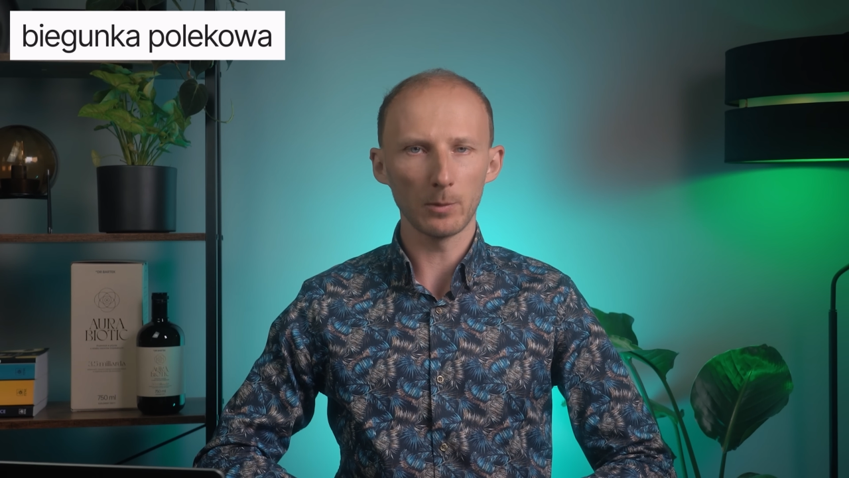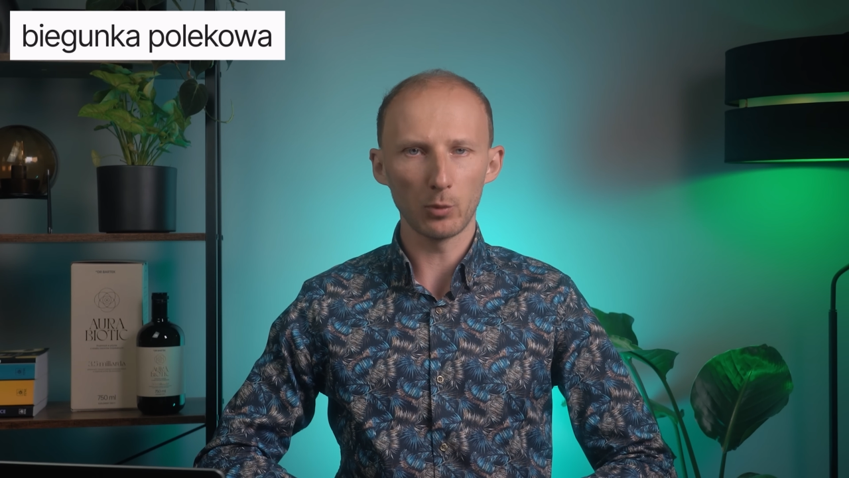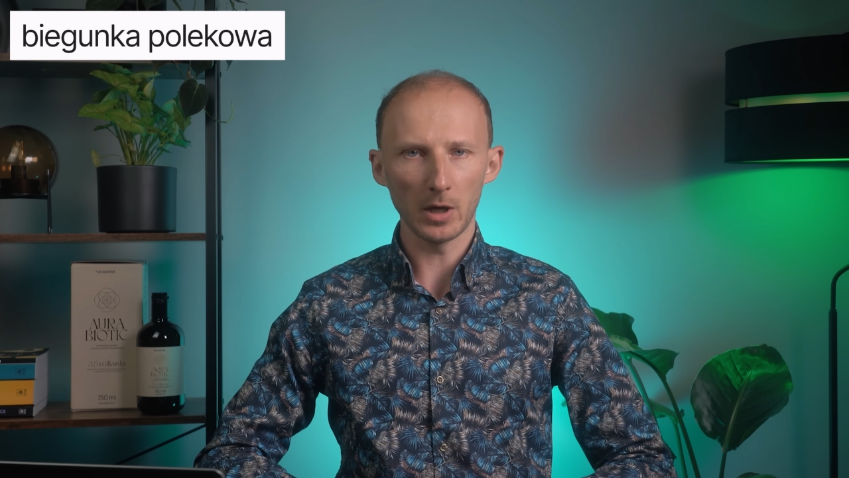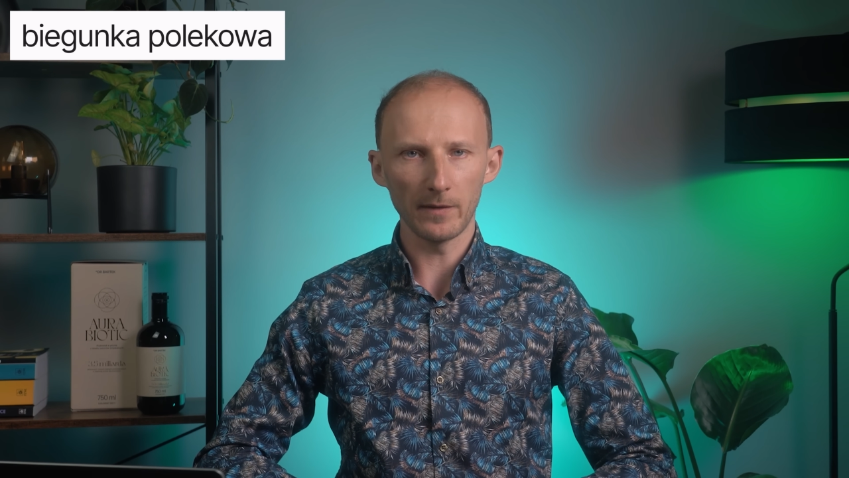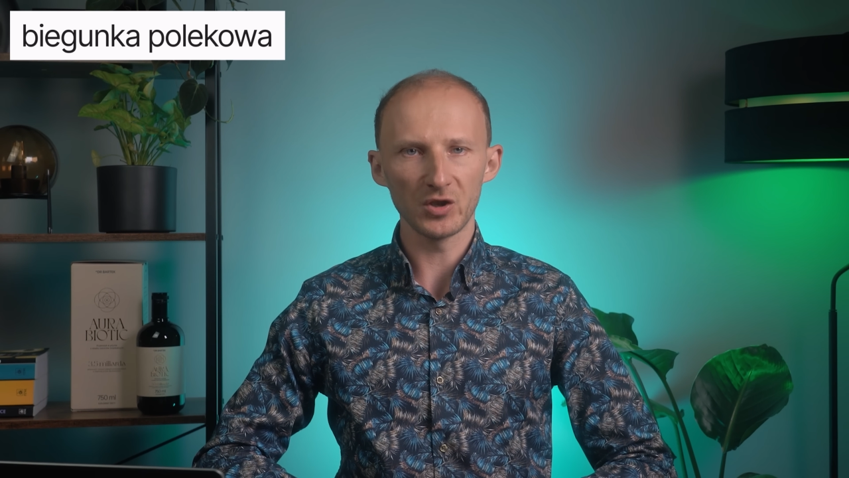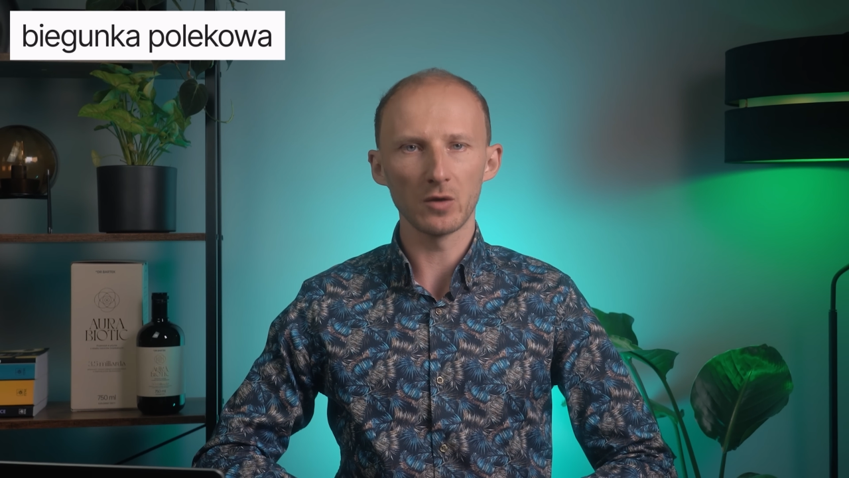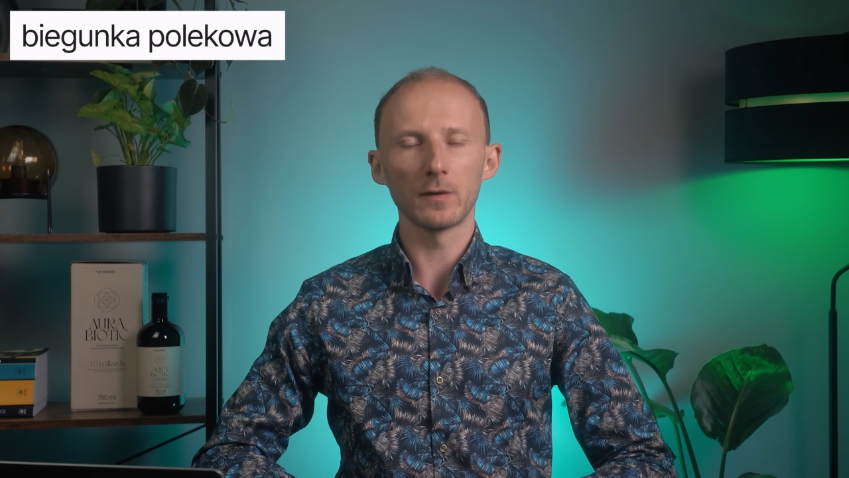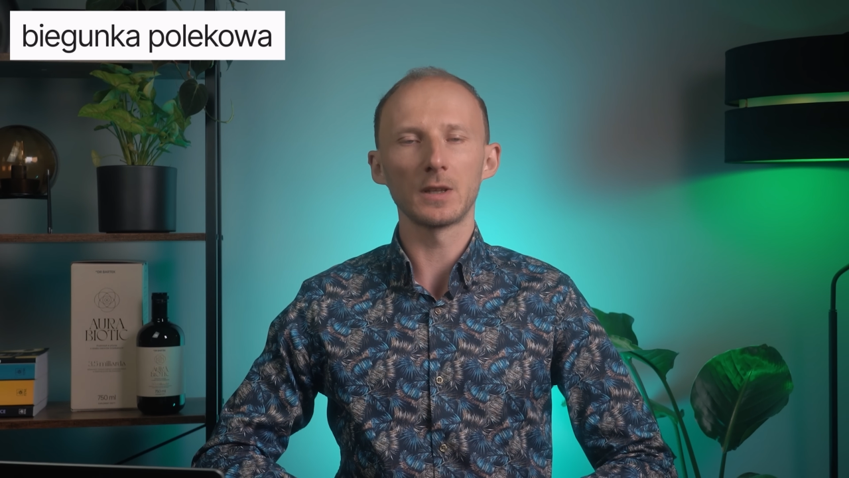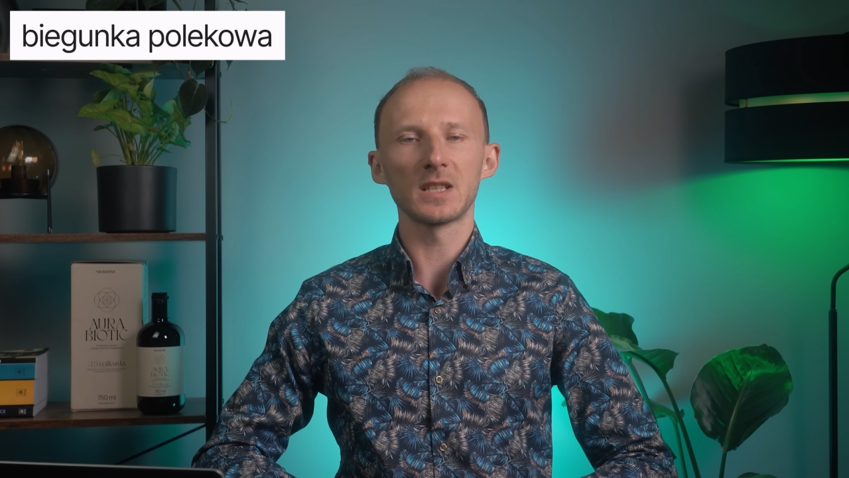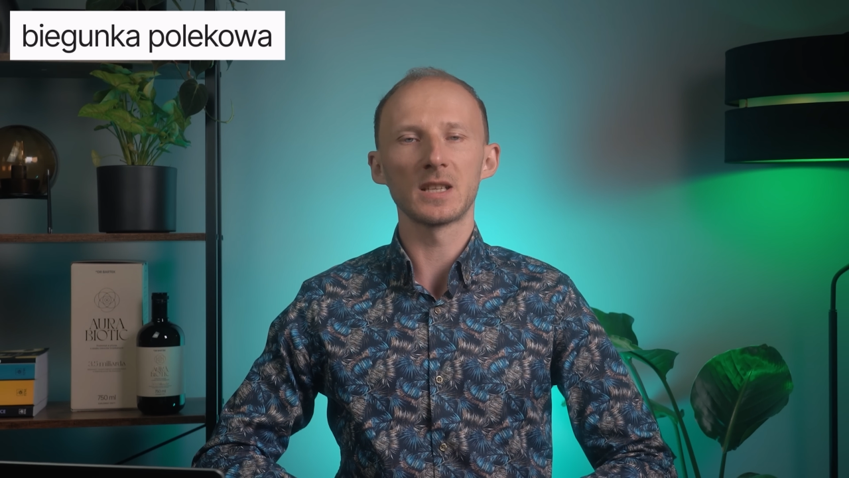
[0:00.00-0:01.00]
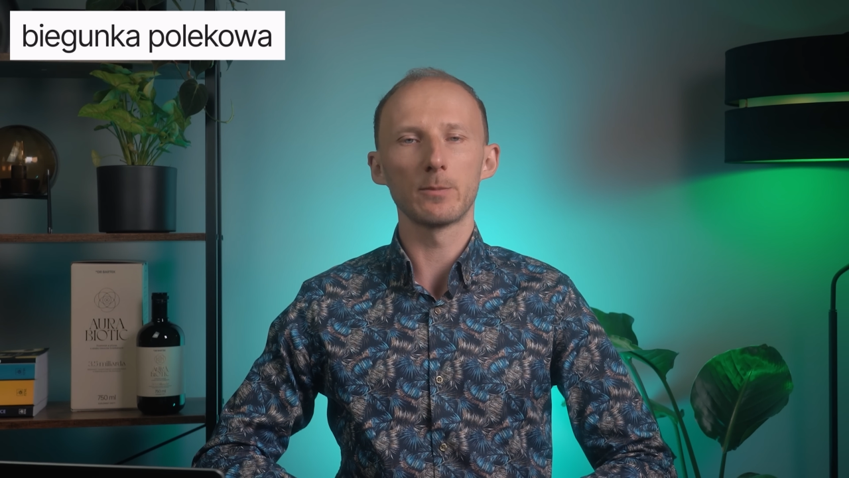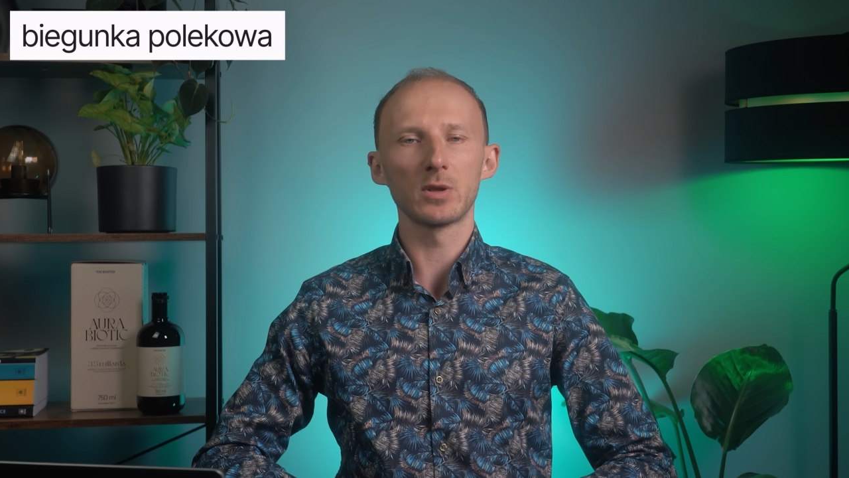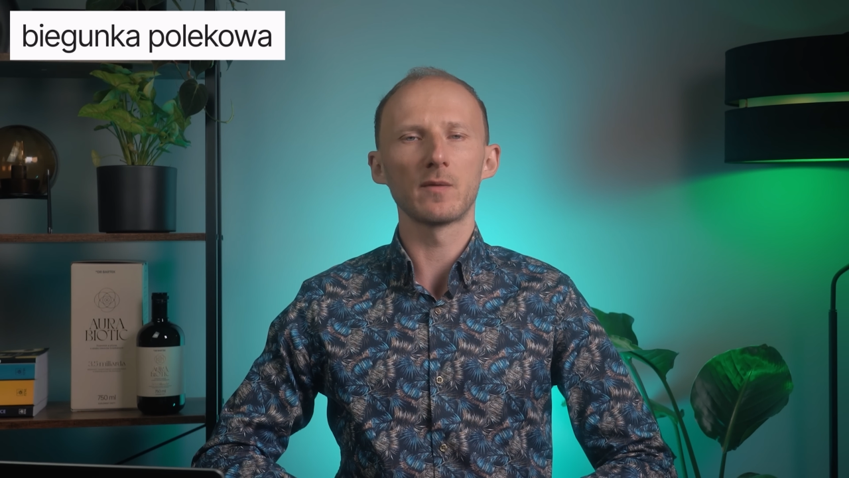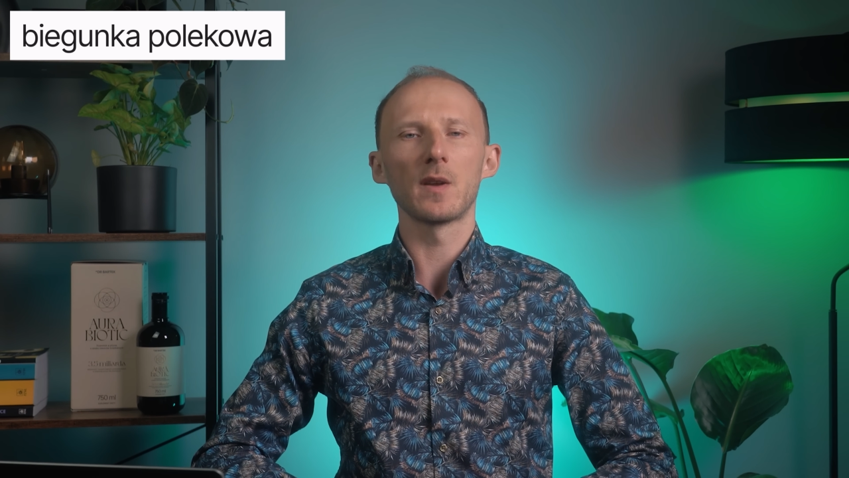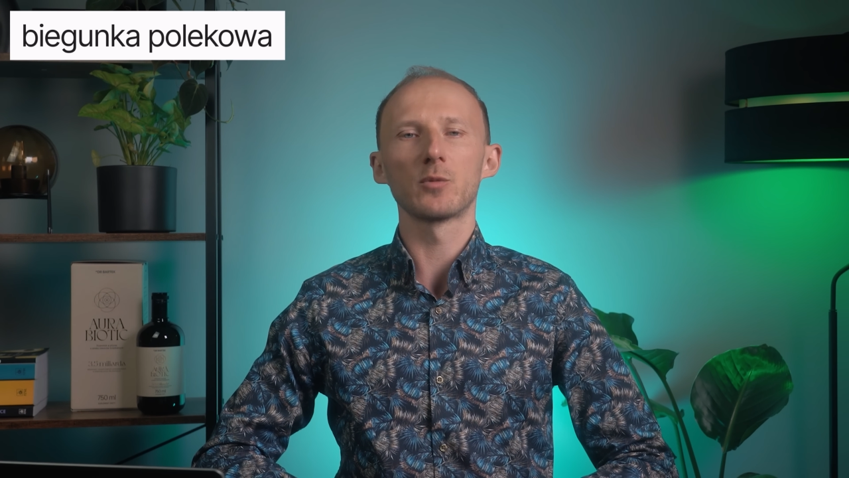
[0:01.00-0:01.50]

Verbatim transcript: pojawia się w następstwie